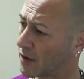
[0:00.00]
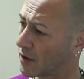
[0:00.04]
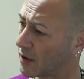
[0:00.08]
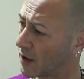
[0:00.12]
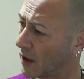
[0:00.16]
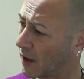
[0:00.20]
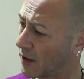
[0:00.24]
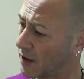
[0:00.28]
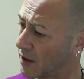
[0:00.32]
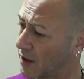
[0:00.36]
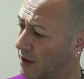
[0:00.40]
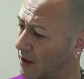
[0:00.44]

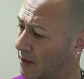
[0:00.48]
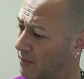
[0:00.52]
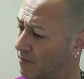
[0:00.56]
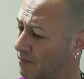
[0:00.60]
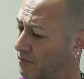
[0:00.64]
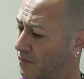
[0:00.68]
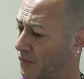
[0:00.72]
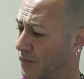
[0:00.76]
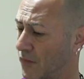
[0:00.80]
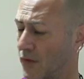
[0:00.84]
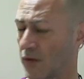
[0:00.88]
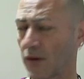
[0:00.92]
hani
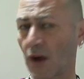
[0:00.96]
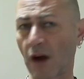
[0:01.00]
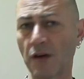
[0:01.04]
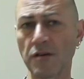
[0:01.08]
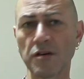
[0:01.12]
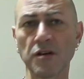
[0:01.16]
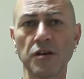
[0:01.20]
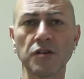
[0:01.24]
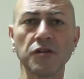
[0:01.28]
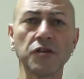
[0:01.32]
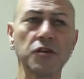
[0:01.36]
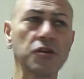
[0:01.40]

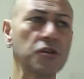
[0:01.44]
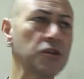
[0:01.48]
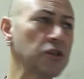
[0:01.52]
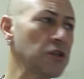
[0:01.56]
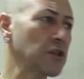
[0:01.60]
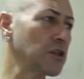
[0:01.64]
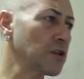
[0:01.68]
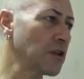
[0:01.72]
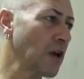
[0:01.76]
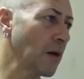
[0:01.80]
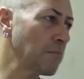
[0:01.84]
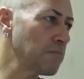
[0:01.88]
Tanrı'nın
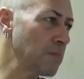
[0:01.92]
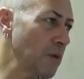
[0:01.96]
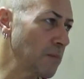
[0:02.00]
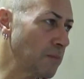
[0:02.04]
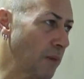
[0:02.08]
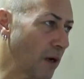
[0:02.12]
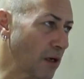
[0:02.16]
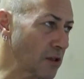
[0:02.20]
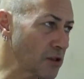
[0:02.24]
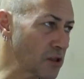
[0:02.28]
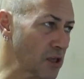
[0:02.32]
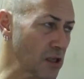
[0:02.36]
ışığından bir
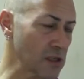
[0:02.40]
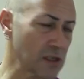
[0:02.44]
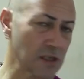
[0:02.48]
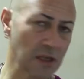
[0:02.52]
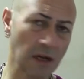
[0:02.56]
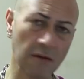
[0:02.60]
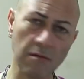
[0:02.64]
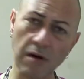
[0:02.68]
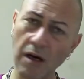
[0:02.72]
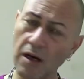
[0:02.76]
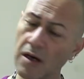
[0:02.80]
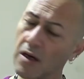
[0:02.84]
parçasın
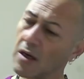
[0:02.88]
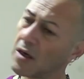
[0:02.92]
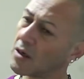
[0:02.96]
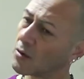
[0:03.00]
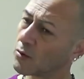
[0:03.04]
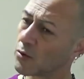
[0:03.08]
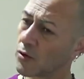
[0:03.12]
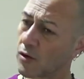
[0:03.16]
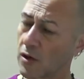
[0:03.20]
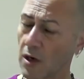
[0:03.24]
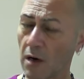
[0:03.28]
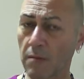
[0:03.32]
ama
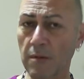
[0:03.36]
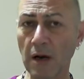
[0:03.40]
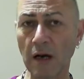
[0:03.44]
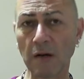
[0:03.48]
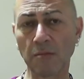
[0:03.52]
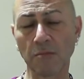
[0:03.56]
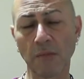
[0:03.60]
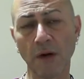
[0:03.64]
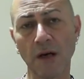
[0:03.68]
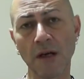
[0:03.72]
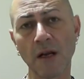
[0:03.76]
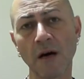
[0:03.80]
kusura
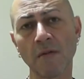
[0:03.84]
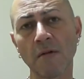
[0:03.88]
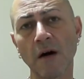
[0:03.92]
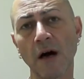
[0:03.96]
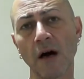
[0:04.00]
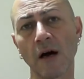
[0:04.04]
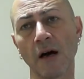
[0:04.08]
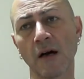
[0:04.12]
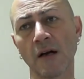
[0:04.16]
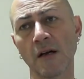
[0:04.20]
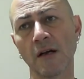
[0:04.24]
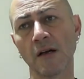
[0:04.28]
bakmayın
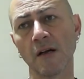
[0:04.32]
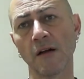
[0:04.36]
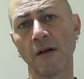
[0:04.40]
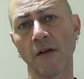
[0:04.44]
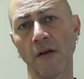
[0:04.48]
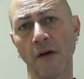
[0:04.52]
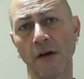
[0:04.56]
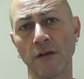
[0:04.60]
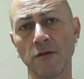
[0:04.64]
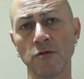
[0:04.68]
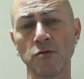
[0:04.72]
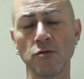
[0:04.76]
ama
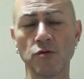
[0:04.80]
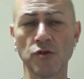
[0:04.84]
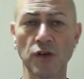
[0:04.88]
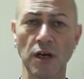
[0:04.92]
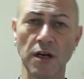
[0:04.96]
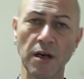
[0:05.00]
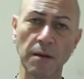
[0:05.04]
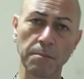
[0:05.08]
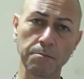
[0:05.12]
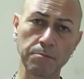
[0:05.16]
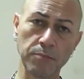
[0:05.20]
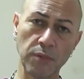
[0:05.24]
Hani Yüce
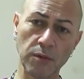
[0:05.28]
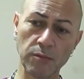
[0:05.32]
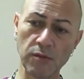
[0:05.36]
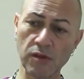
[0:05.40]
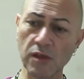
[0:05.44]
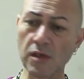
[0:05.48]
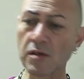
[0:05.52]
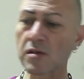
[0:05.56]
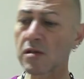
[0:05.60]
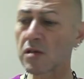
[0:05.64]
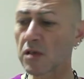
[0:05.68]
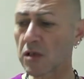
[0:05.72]

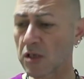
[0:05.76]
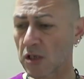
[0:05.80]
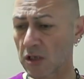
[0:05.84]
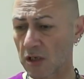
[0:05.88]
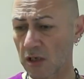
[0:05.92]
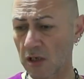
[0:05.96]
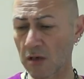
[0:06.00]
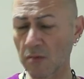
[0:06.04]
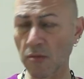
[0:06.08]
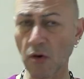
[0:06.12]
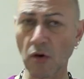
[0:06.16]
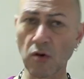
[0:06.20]
Rabbimizin
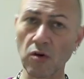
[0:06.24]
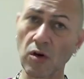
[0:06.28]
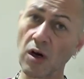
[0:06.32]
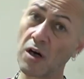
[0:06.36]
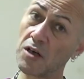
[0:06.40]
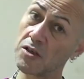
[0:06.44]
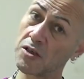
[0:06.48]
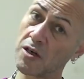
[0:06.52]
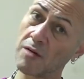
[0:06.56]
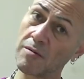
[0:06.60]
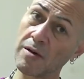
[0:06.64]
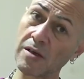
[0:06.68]
sıçtığı boku
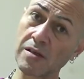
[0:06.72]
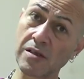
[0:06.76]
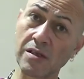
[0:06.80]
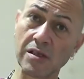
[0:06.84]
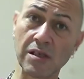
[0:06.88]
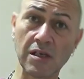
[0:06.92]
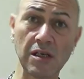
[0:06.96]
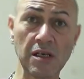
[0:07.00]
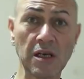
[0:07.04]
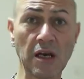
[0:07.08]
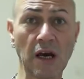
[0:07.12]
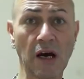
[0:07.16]

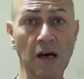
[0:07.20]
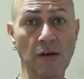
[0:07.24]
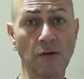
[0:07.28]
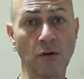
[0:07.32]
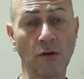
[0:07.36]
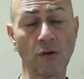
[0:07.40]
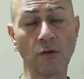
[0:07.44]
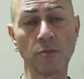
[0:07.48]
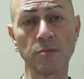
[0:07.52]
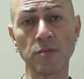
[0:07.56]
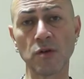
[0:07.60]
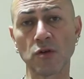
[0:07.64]
aşamazsın yani.
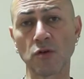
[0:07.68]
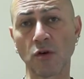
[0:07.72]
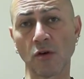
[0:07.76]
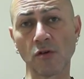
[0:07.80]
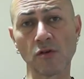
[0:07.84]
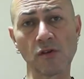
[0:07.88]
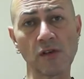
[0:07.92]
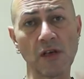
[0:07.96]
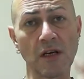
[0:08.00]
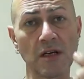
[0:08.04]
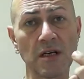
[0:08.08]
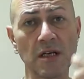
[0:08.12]
Onun bir
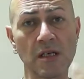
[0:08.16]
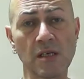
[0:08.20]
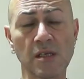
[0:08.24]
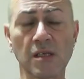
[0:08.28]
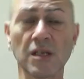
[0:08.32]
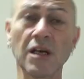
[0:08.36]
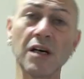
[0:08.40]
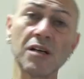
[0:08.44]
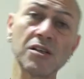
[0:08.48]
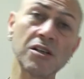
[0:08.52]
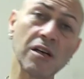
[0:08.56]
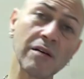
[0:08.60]
toz
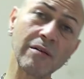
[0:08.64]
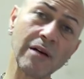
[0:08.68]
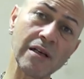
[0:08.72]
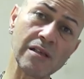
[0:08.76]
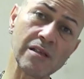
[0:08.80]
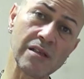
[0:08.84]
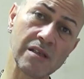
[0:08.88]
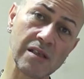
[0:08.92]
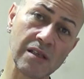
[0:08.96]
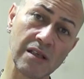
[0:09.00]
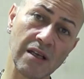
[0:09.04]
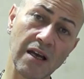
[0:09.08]
zerresini
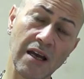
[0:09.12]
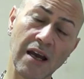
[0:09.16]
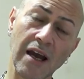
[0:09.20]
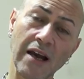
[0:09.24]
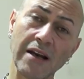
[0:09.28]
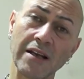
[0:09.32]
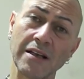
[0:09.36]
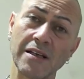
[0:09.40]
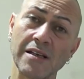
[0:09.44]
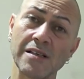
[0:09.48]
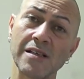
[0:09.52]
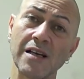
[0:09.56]
aşamazsın.
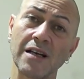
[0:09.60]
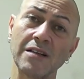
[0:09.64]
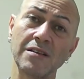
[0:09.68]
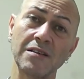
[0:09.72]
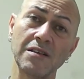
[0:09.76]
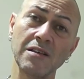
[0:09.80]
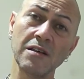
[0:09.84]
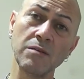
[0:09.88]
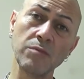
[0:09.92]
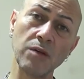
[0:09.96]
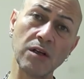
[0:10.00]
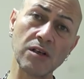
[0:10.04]
Herkes
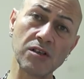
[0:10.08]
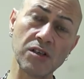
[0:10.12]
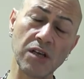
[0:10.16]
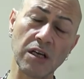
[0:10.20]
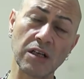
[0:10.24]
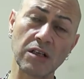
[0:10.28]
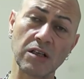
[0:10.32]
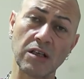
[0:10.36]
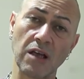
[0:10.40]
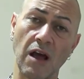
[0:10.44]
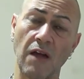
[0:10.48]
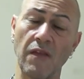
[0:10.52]
haddini
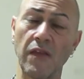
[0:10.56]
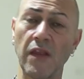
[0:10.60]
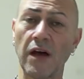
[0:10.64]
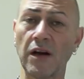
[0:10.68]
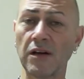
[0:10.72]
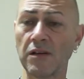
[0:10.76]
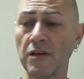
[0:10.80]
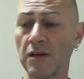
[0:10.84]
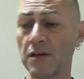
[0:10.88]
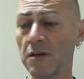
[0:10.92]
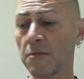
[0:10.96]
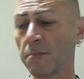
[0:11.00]
bilecek
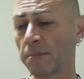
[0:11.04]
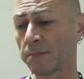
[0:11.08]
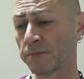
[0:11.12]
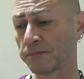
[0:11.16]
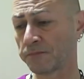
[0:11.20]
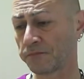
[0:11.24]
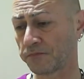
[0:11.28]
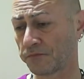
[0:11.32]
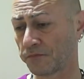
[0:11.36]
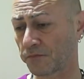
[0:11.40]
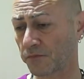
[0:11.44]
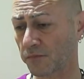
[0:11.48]
diyenlerdenim.
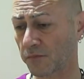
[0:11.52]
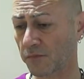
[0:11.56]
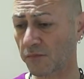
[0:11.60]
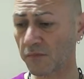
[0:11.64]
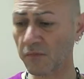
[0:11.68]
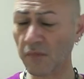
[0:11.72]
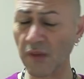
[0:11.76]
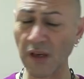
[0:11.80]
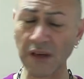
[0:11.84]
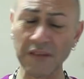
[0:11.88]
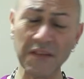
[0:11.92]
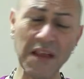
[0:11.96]

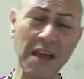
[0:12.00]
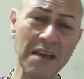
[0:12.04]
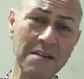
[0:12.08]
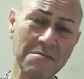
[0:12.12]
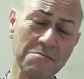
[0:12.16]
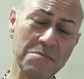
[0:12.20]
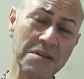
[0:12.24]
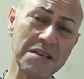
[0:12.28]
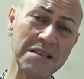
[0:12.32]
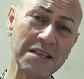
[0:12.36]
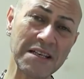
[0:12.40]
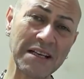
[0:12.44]

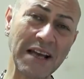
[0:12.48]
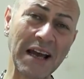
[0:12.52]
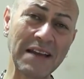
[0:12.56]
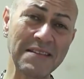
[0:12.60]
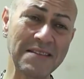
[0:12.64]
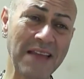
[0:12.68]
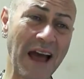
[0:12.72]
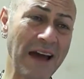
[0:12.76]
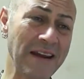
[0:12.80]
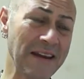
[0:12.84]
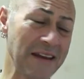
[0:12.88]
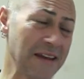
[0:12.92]
Neymiş
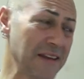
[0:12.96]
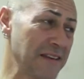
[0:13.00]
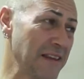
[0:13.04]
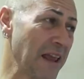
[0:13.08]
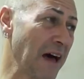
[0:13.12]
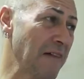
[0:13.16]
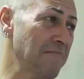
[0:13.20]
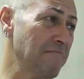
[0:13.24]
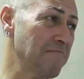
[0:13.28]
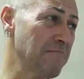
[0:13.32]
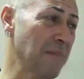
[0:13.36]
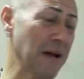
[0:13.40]
kadere
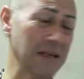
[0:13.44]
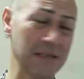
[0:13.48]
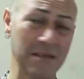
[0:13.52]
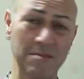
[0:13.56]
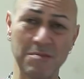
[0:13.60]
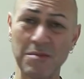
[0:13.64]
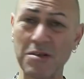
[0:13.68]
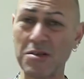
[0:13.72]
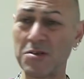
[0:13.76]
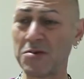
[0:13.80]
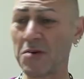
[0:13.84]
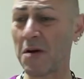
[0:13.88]

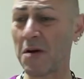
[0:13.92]
inanmazmış